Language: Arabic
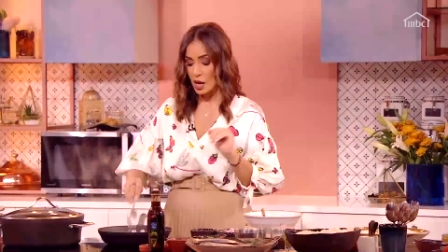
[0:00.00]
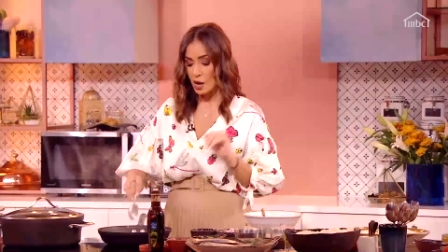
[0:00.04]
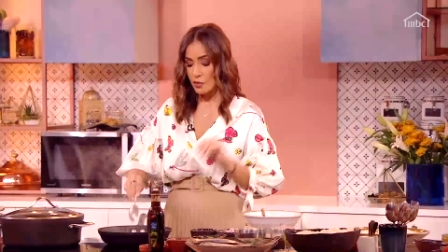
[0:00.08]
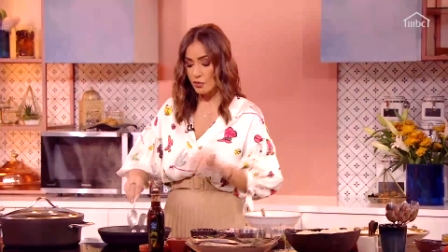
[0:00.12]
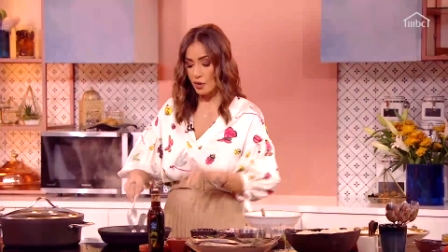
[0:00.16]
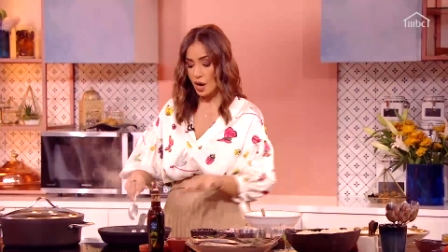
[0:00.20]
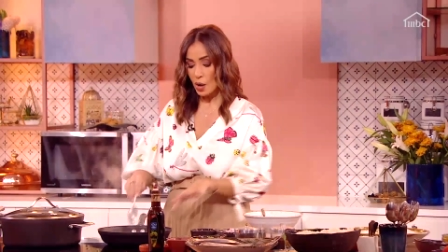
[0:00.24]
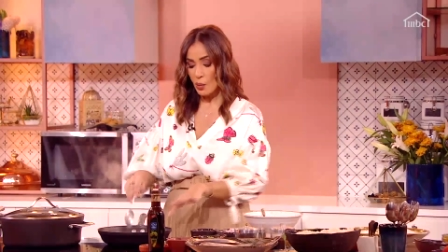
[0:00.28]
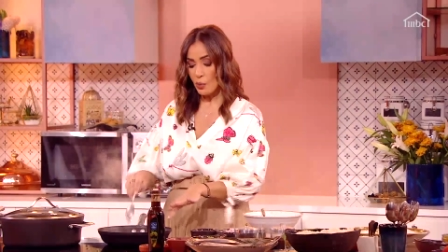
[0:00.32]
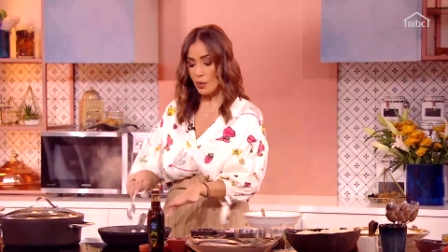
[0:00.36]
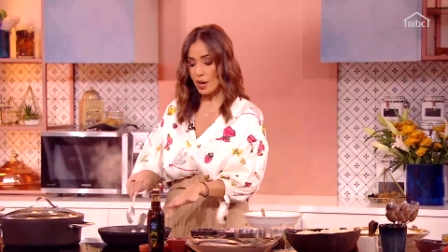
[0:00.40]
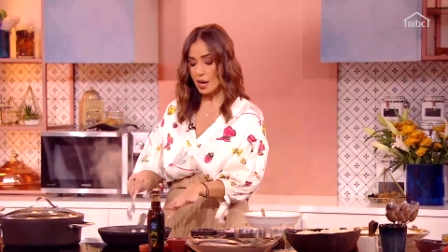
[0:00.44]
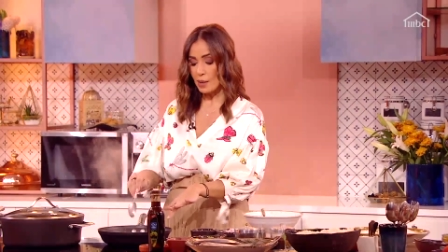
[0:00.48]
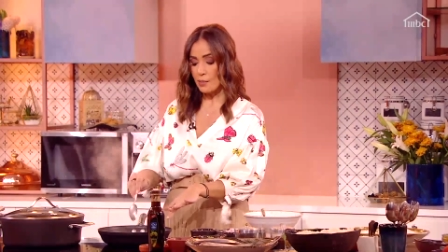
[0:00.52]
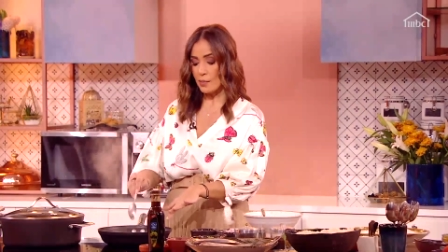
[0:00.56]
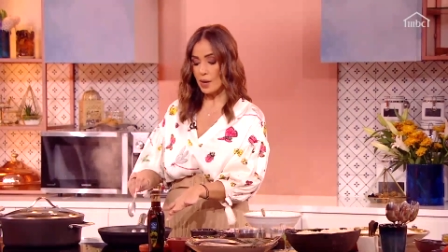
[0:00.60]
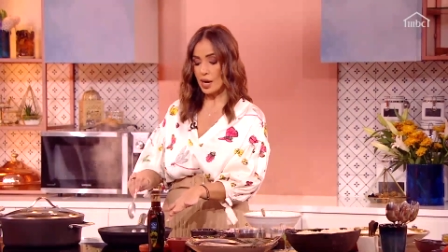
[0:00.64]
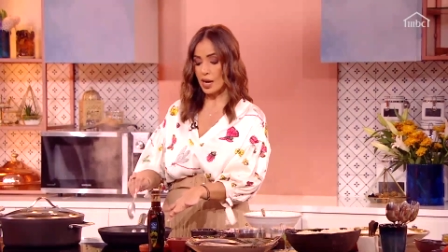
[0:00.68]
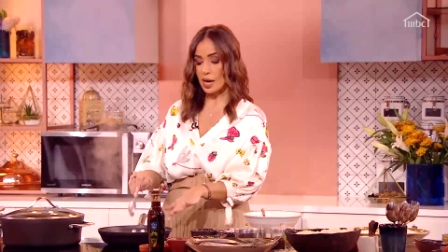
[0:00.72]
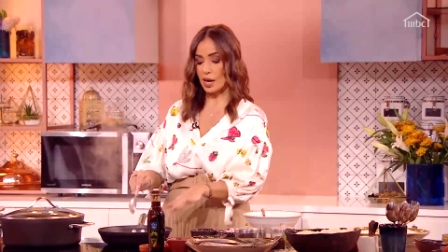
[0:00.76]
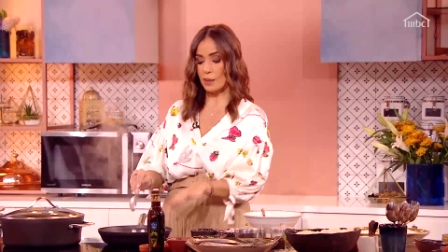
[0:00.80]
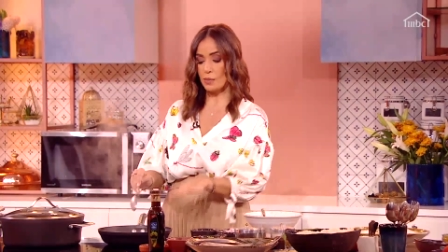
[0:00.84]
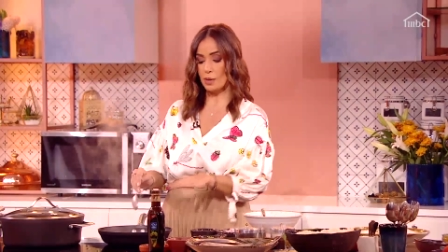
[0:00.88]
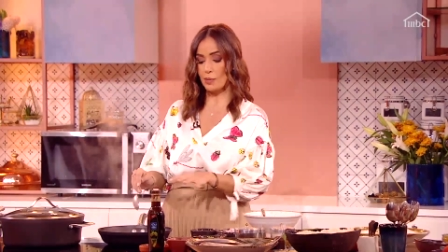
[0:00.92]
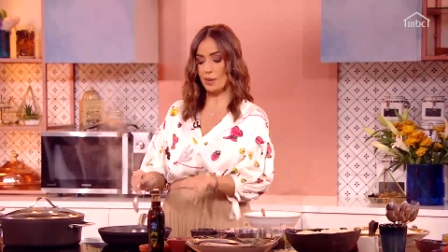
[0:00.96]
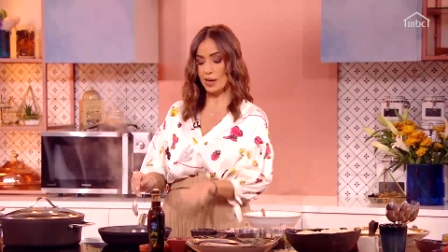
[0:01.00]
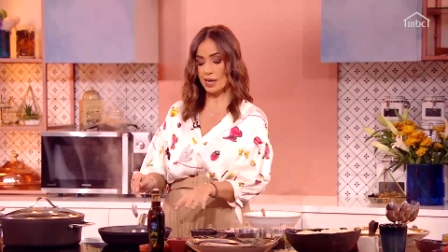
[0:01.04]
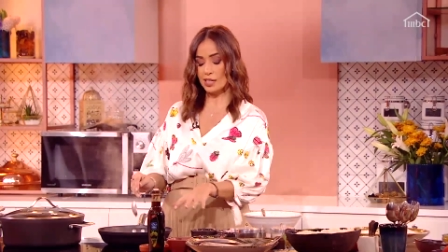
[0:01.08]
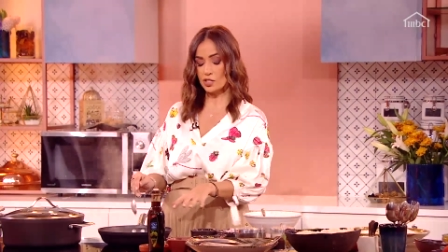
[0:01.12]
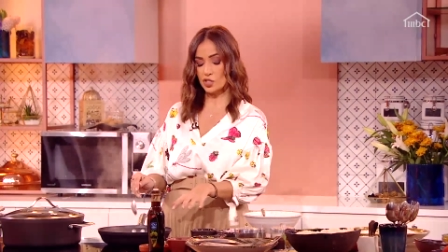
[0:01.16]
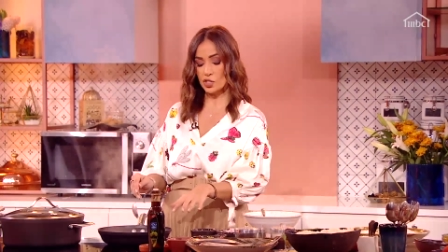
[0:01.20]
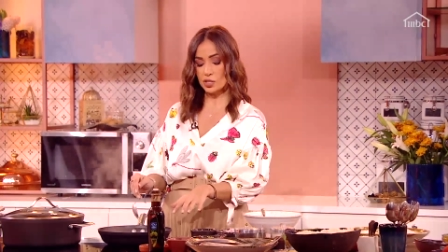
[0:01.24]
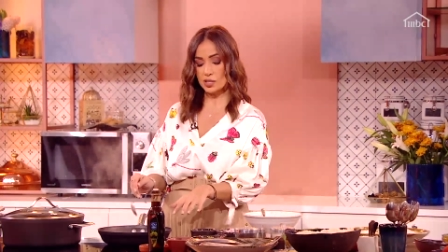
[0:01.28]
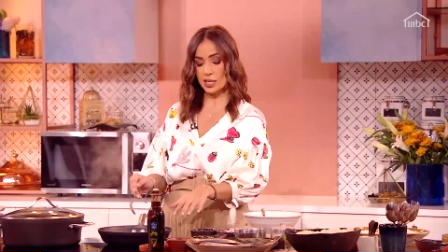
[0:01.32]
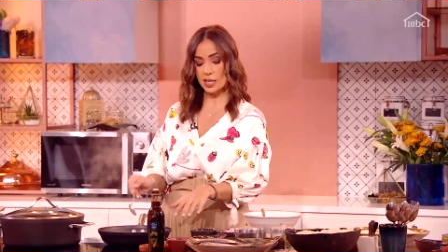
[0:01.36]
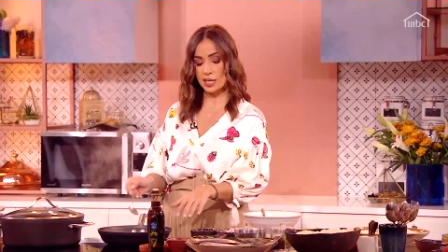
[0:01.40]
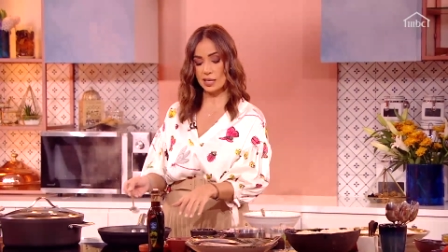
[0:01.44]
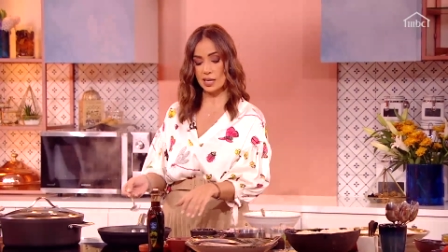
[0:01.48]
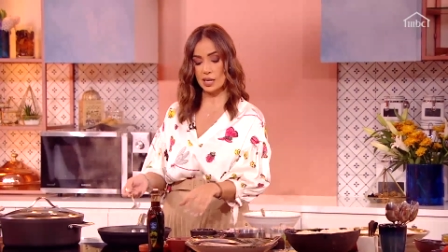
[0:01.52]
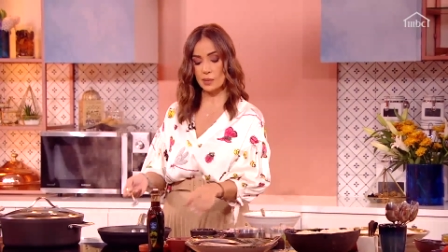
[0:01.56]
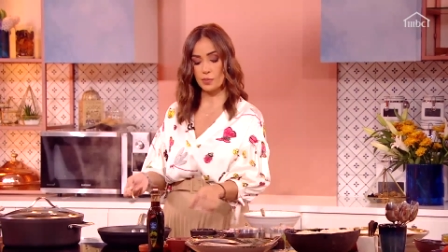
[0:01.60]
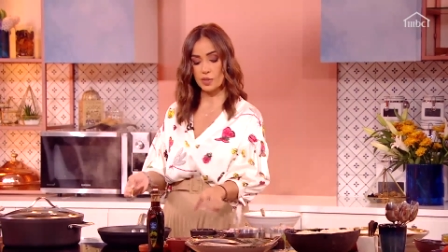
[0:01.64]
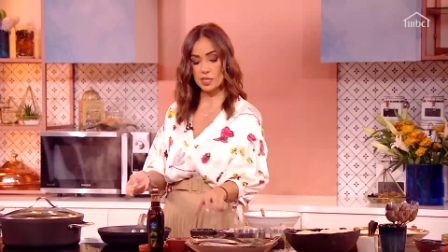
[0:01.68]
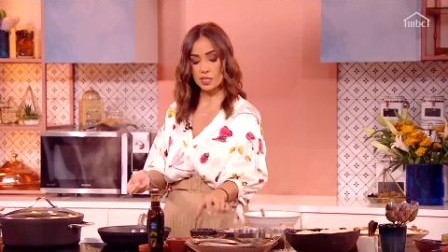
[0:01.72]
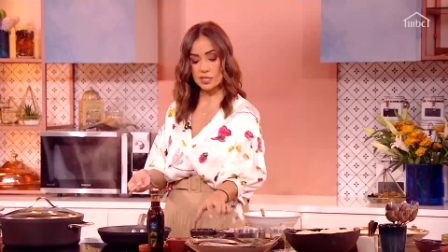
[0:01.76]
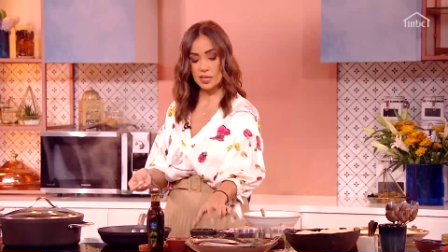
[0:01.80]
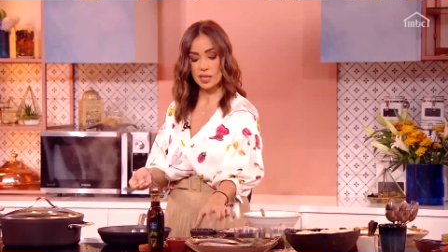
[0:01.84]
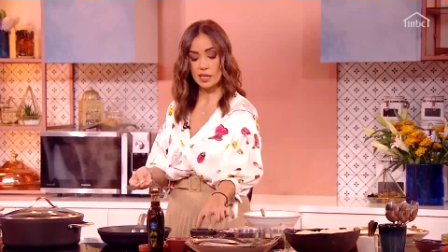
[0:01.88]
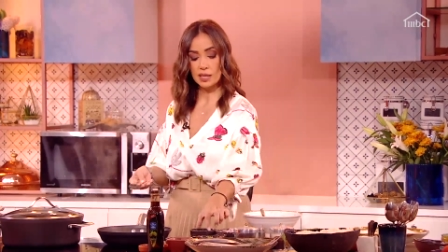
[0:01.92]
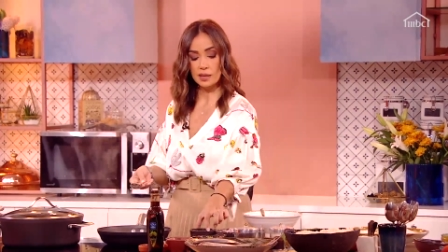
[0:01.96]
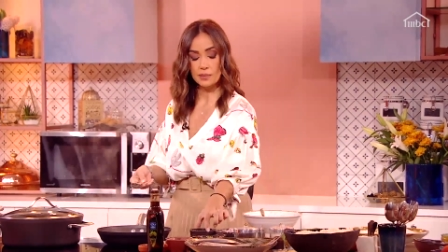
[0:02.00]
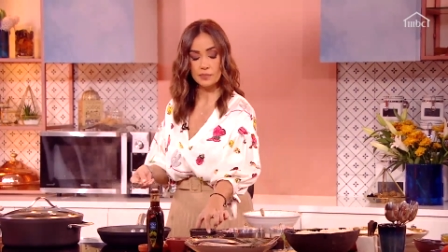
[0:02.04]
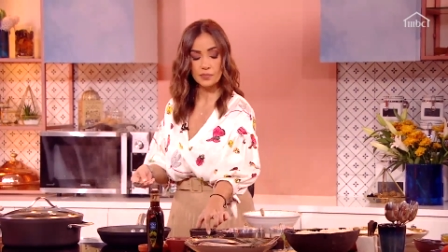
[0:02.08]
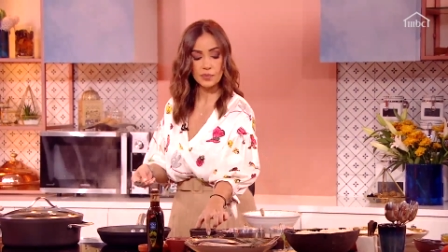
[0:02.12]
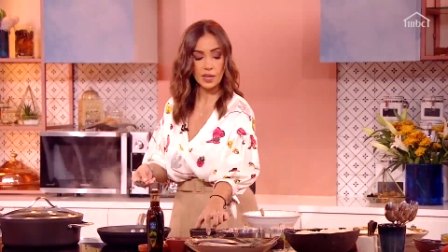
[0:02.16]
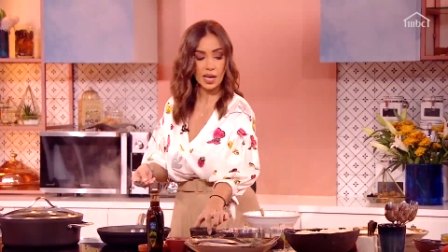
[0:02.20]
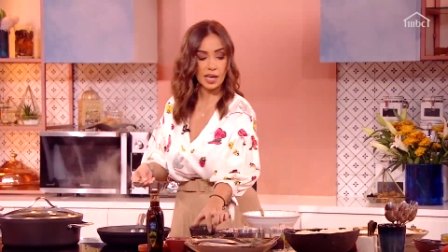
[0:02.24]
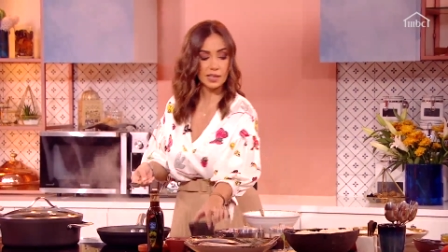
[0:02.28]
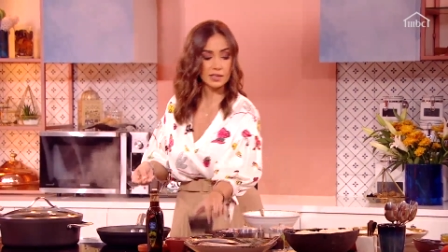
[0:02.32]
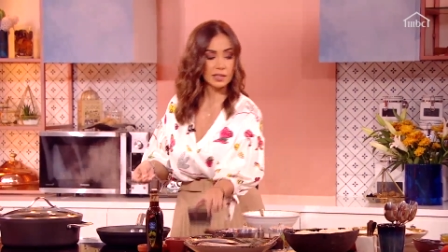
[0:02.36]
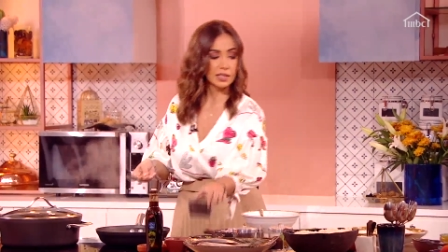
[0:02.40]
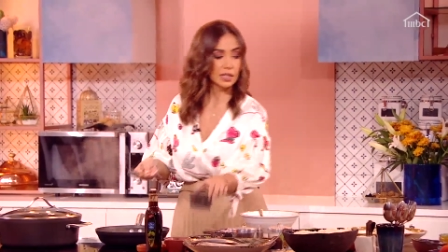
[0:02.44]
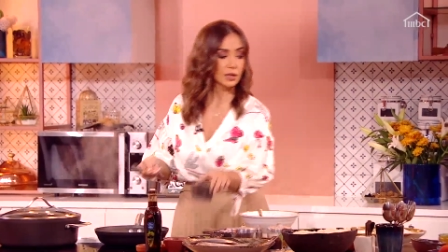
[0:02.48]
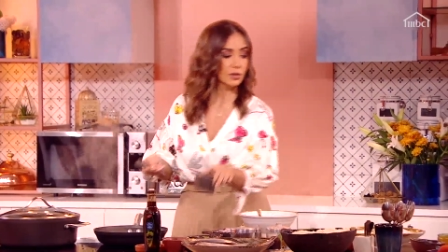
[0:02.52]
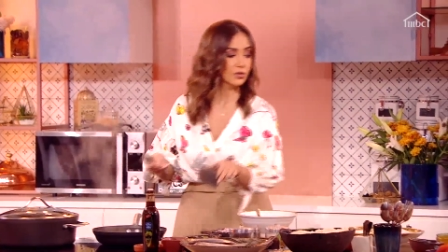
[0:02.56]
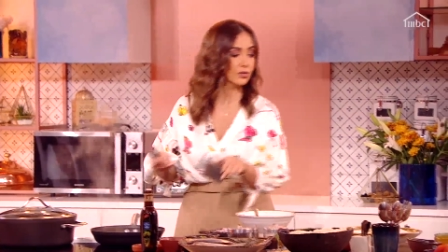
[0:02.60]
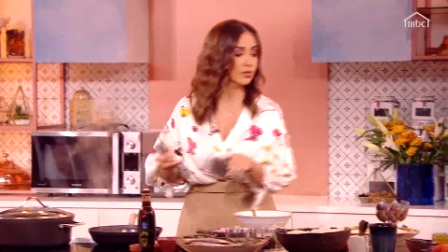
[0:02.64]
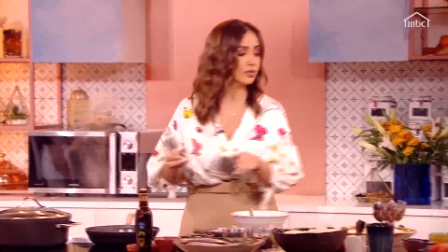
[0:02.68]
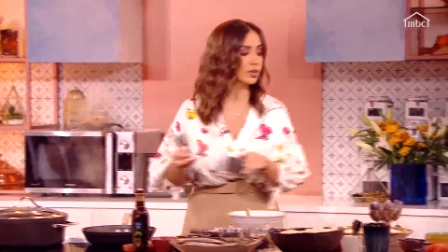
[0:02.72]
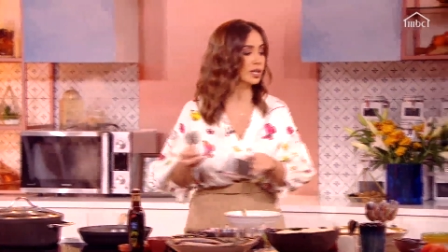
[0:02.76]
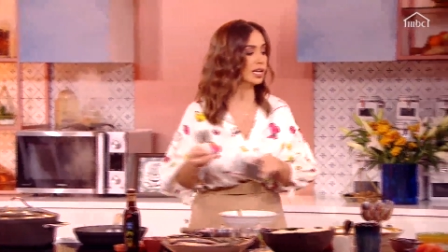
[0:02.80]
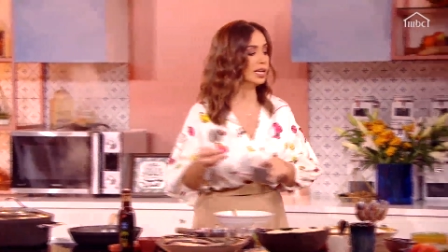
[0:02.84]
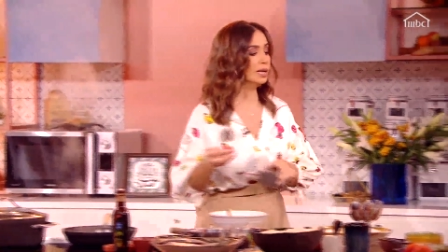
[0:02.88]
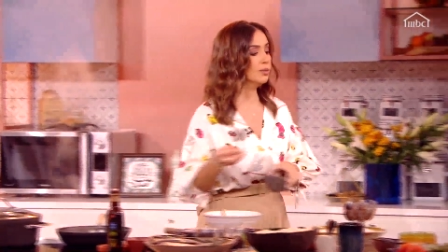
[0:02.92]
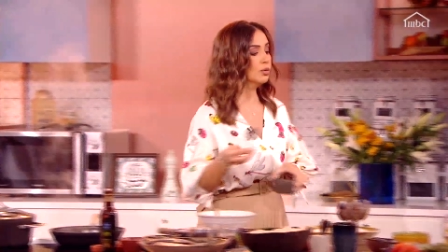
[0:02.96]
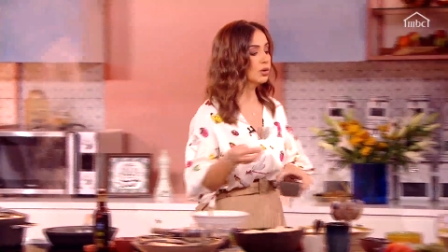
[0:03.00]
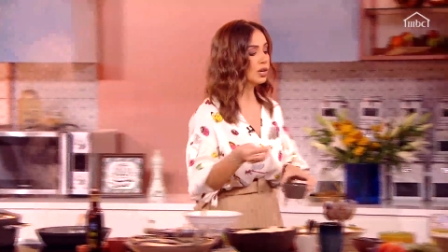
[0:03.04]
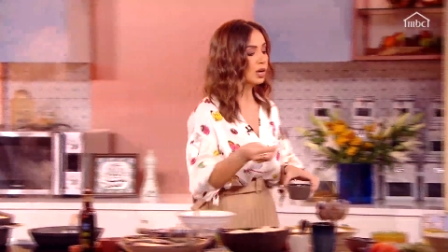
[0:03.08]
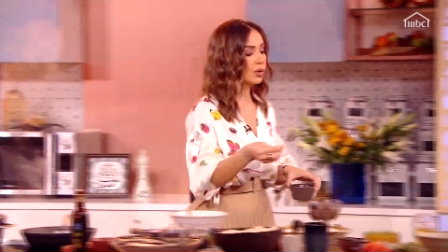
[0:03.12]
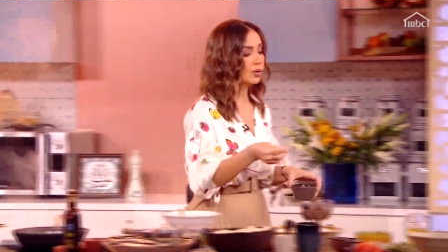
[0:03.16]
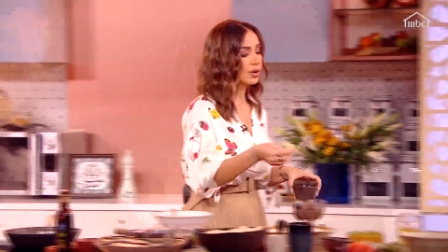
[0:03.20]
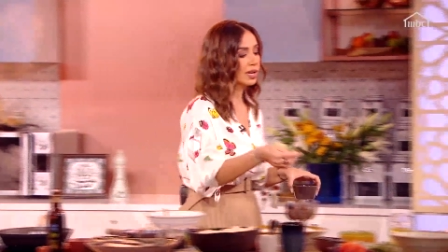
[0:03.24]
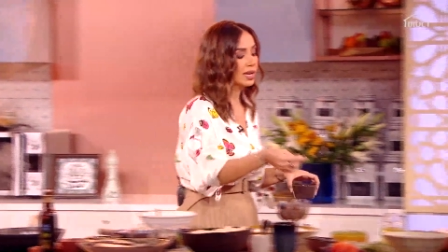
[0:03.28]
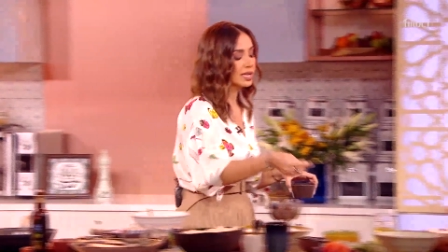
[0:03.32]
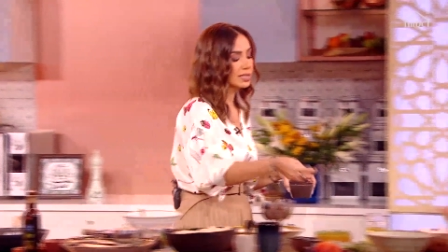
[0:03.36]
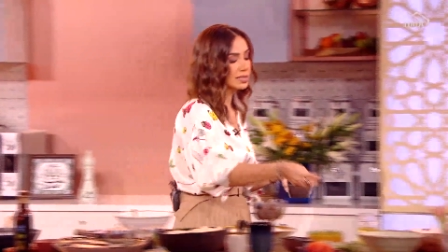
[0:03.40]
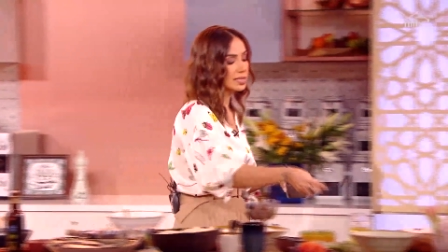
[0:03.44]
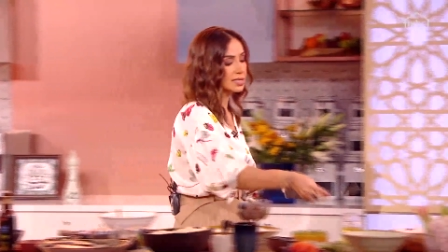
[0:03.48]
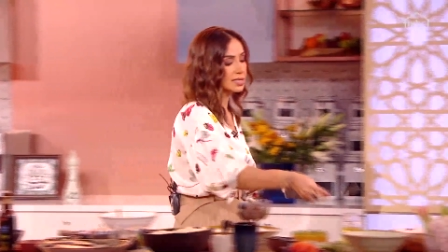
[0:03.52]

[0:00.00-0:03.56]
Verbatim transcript: فاول ما ببلش يتقلى البصل حضيف المكونات